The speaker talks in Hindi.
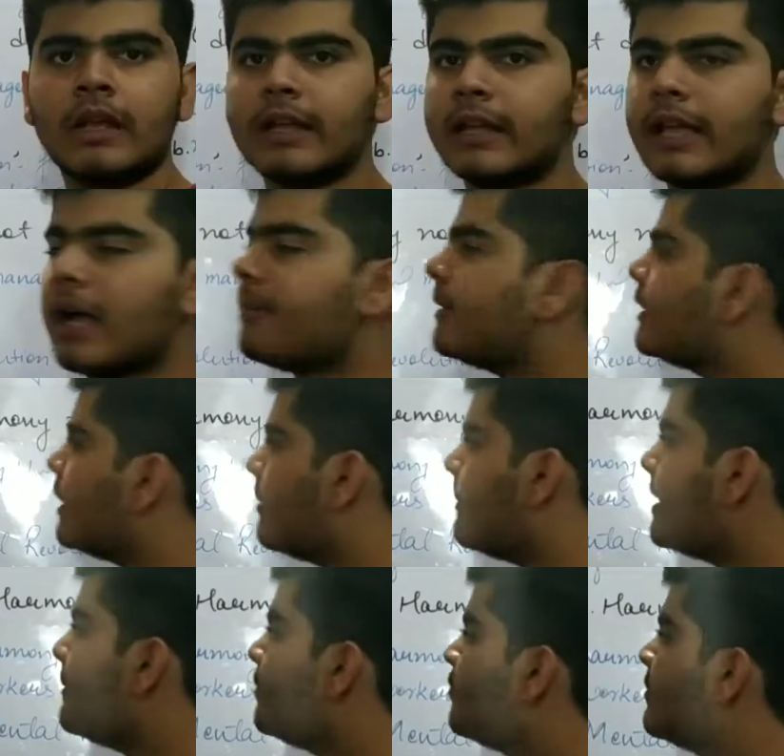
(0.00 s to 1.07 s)
क्या मतलब
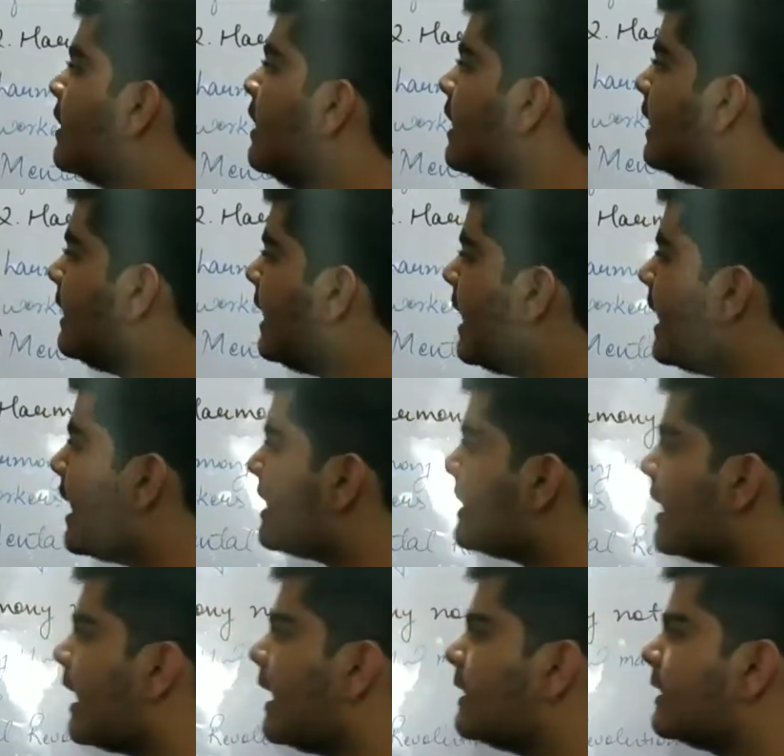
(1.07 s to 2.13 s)
है ये कहता
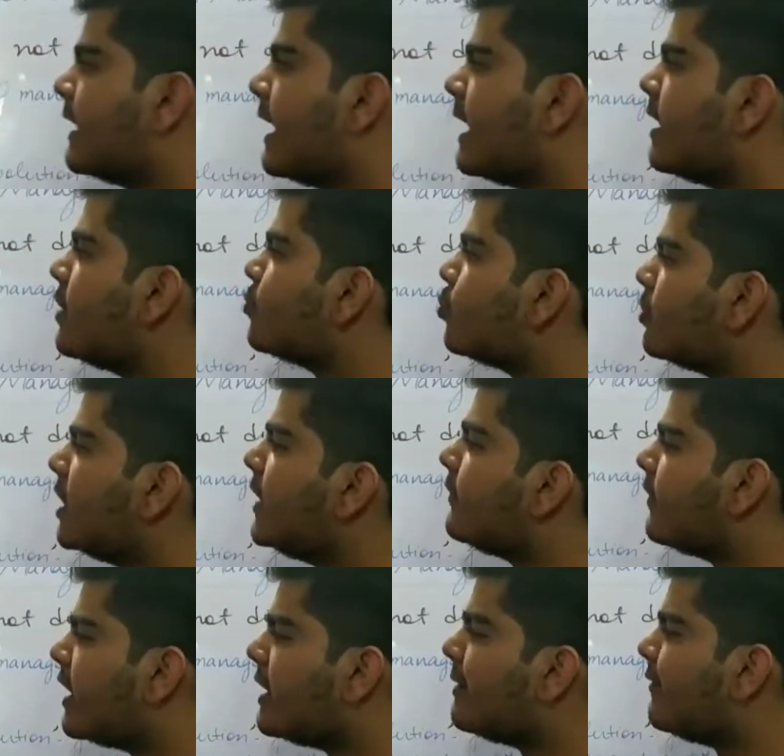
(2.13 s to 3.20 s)
है कि देर इज ओनली
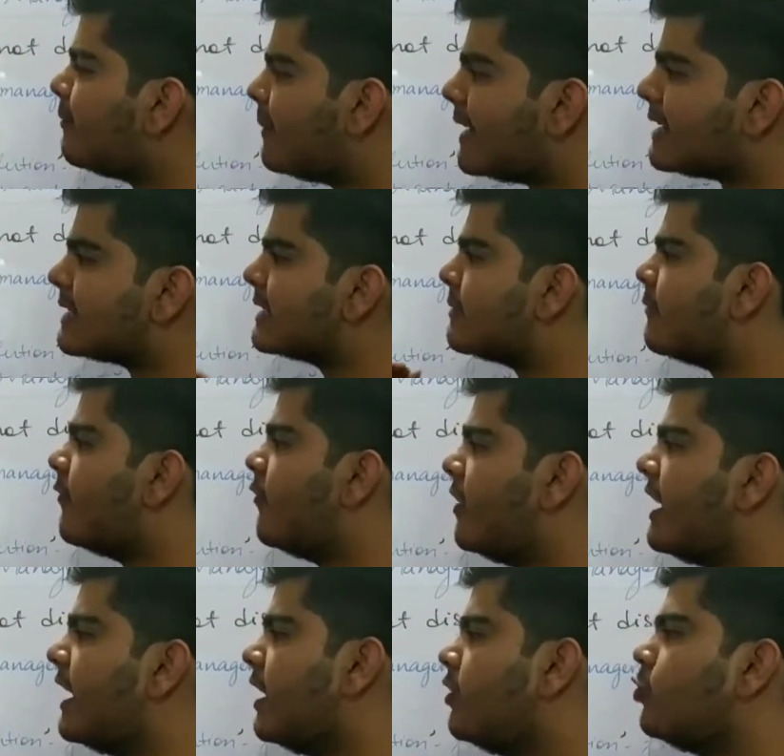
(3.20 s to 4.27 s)
वन बेस्ट
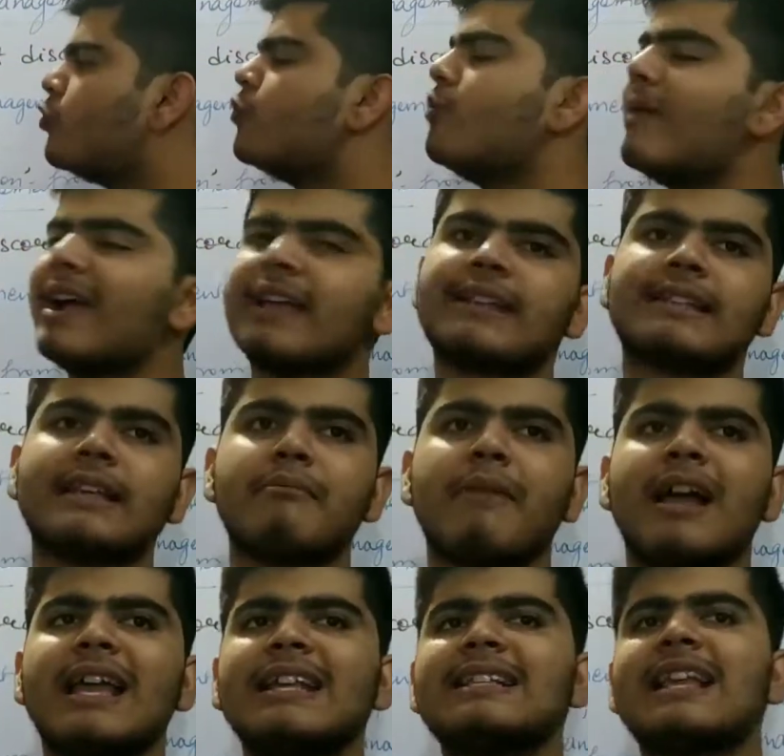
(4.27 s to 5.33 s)
वे टू
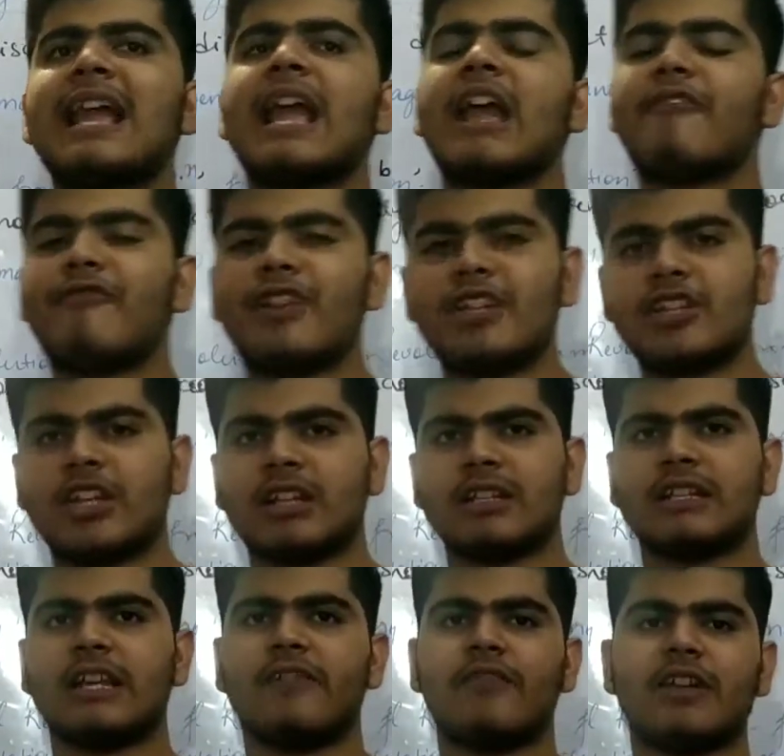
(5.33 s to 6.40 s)
मैक्सिमाइज
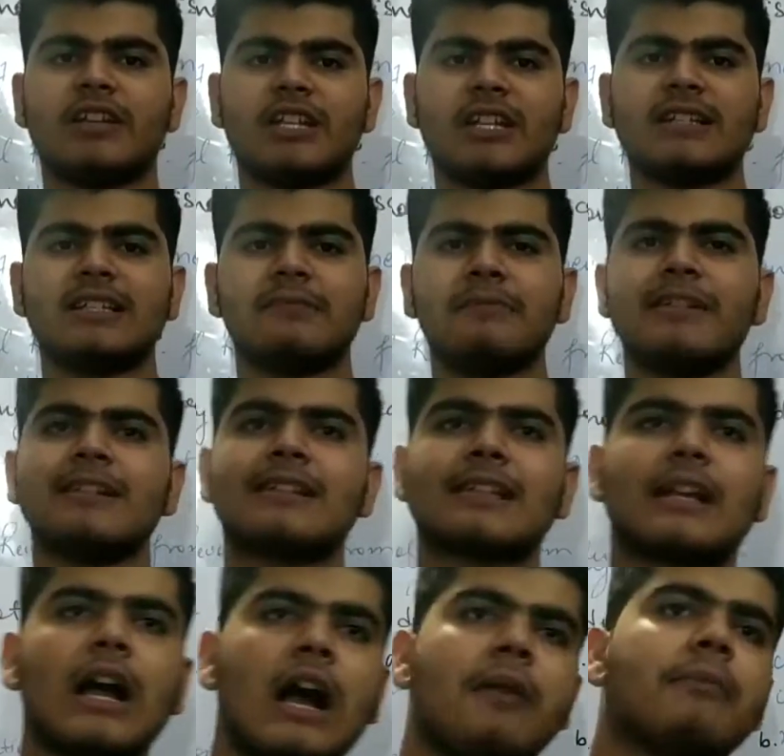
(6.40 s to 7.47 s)
एफिशिएंसी एफिशिएंसी मींस
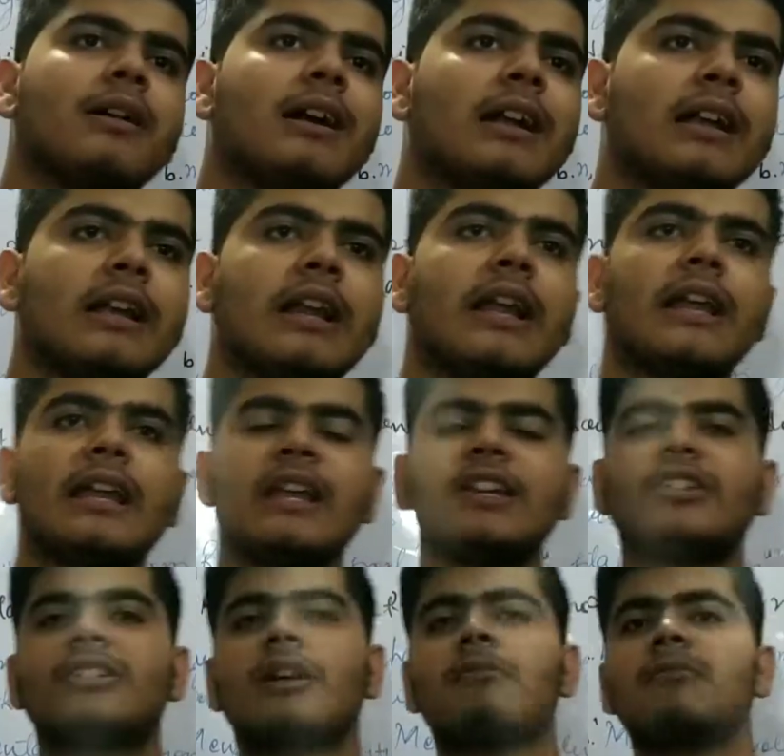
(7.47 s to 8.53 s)
काम करने की
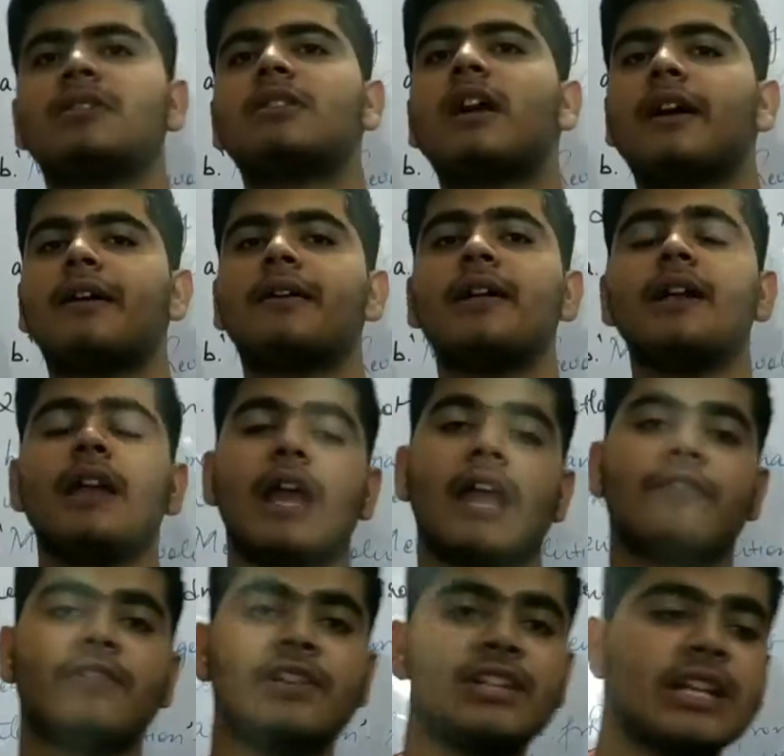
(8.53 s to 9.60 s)
क्षमता
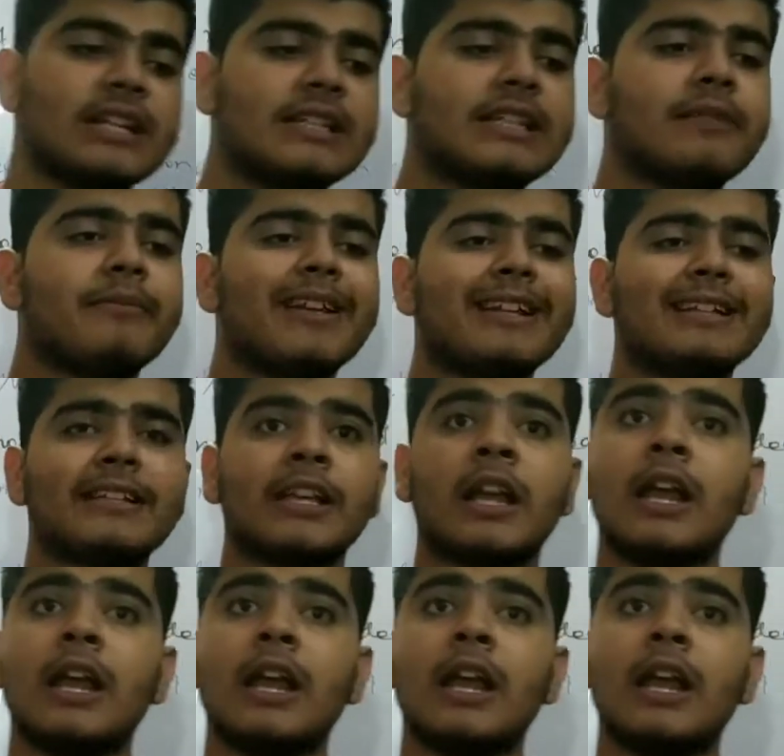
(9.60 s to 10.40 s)
एफिशिएंसी मींस